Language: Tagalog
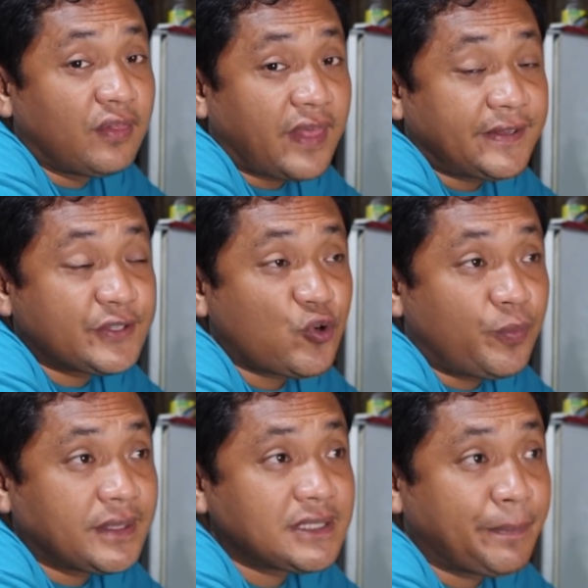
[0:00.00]
Thank you so
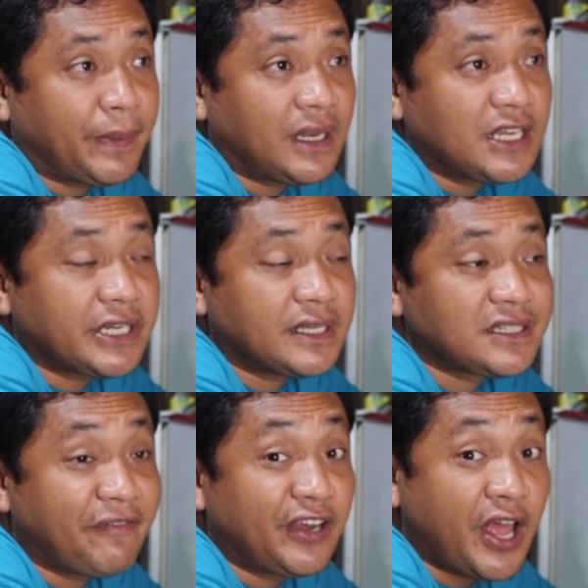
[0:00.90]
much. Nagpadala siya ng
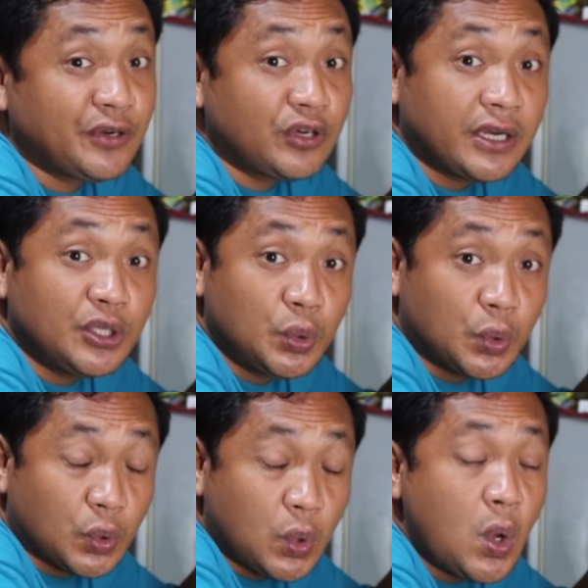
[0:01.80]
700
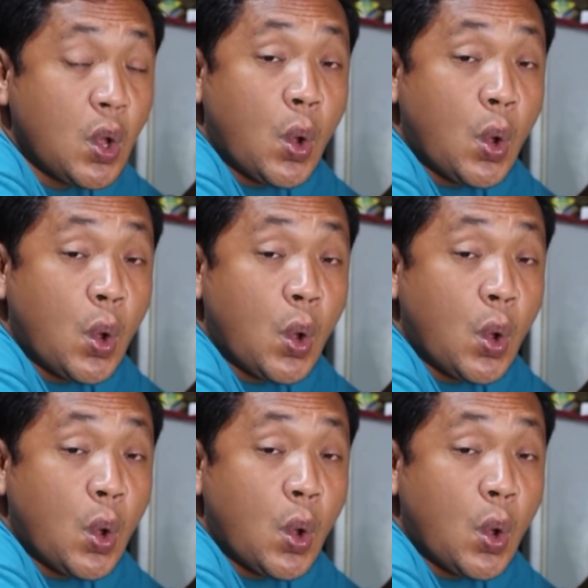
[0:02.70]
euro.